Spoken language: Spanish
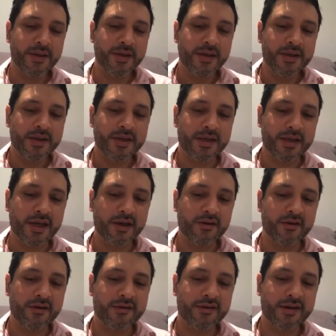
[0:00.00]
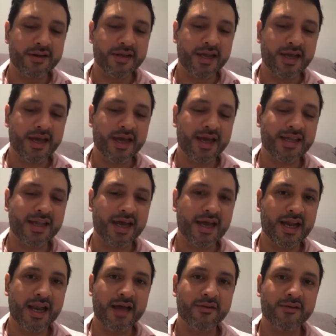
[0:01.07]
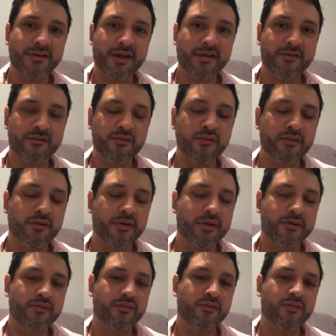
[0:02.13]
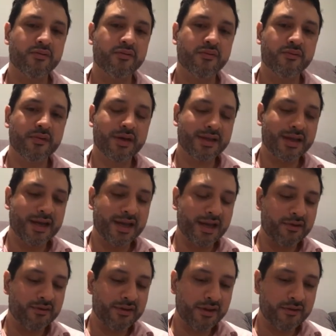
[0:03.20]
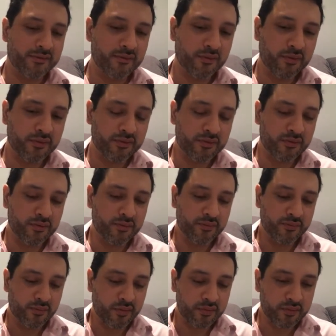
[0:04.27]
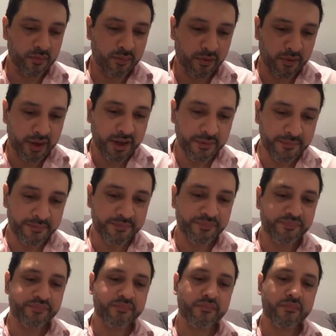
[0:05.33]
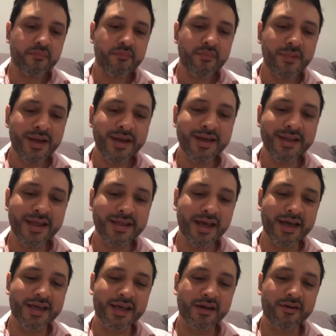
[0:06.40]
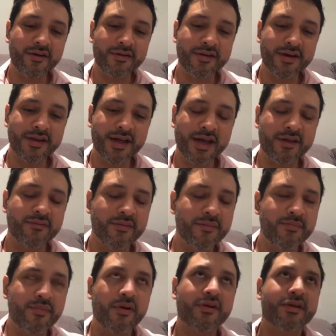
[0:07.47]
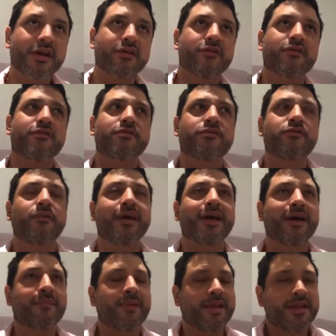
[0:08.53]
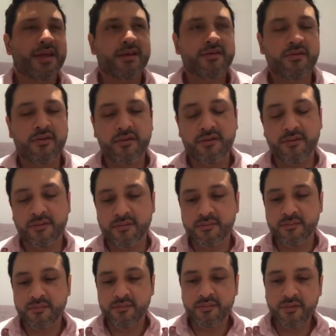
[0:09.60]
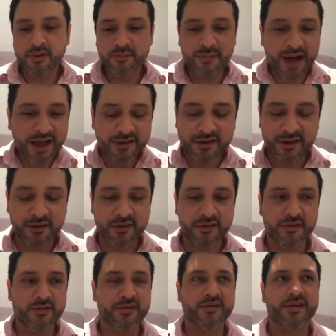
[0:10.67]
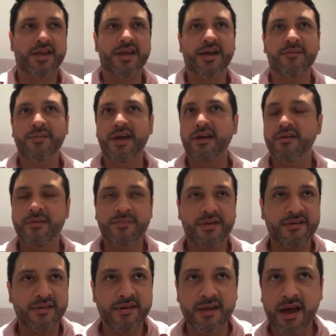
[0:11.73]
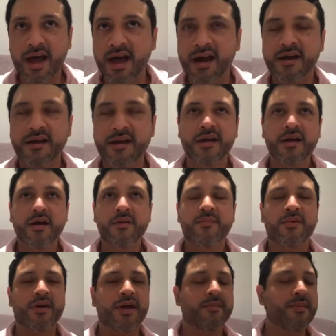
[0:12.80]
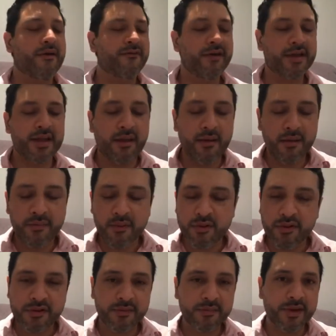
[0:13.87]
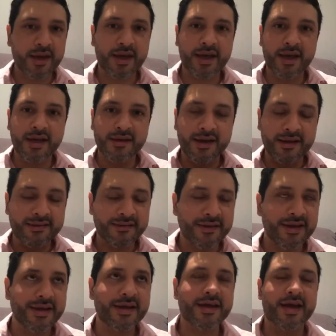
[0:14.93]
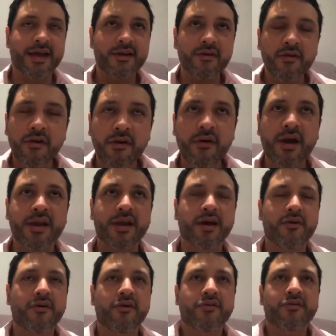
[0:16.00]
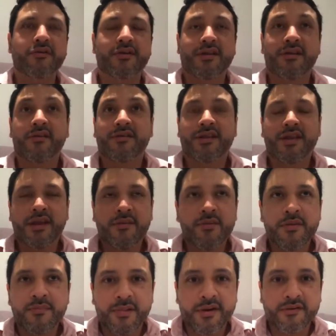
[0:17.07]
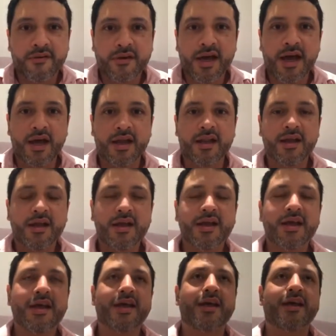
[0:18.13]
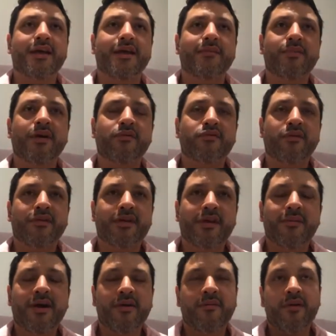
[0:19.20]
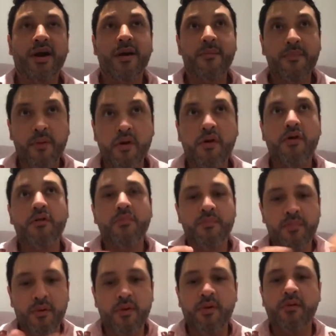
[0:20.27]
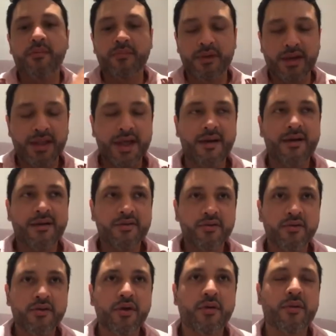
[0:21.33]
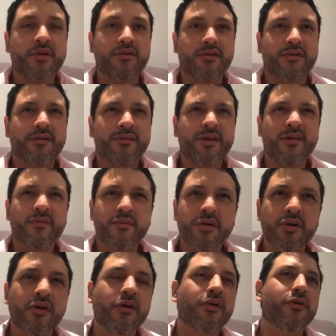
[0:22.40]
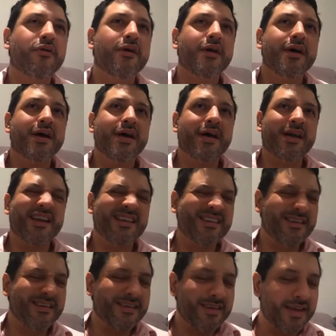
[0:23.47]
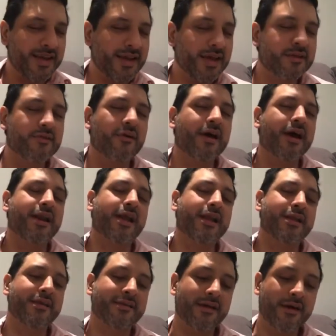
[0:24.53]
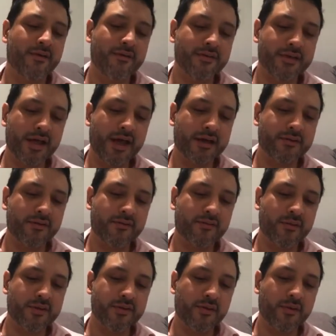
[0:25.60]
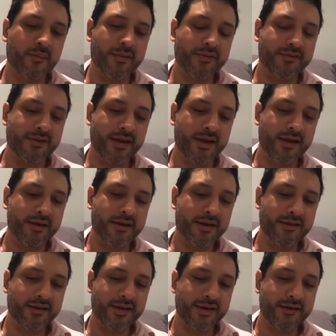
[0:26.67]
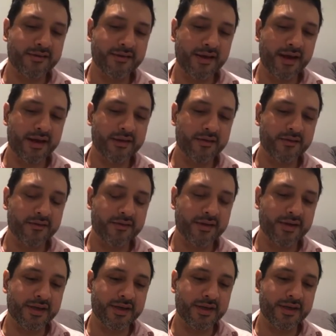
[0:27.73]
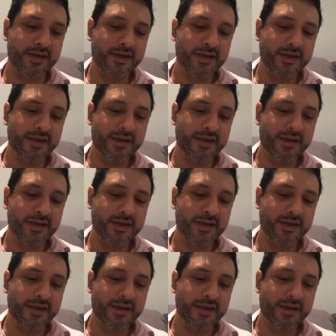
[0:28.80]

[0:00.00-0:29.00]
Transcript: Y quiero decirte que qué tan claro estás tú con tu, qué tan claro estás tú con tu, con tu por qué. Y desde ahí quiero decirte que no importa, yo tuve que aprender todo muy básico, ¿no? Tenía miedo de presentar porque me afectaba mucho si me dijeran que sí, que no al negocio, se, lo sentía muy personal, eh, mi autoestima como que pum, pum, le daban duro cuando recibía un no, resistía a tocar la lista de contactos cuando comencé hace 15 años y,